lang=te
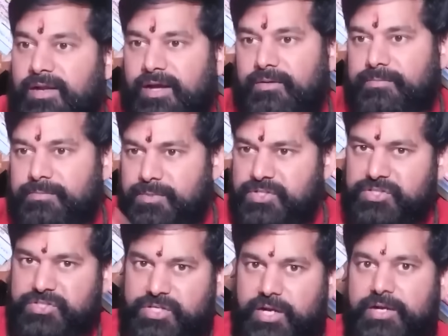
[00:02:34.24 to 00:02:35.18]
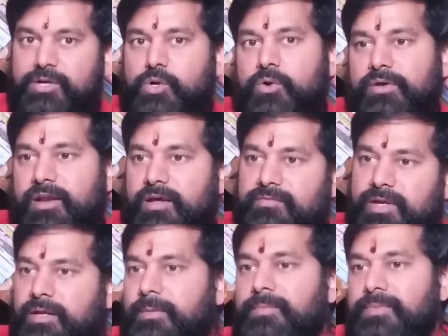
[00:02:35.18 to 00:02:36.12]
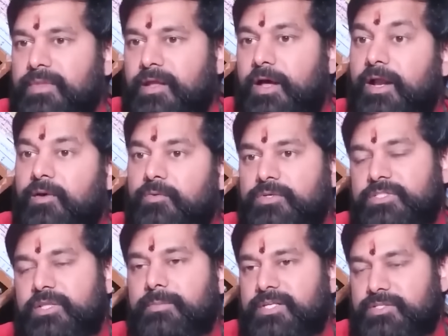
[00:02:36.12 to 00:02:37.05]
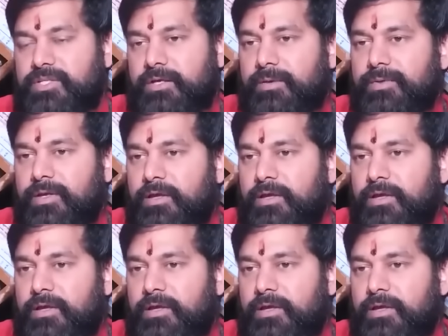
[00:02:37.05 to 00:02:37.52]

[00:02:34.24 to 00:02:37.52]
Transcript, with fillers: ఎండ మంచిగా ఇంట్లోకి రావాలి అలా వస్తే మంచిది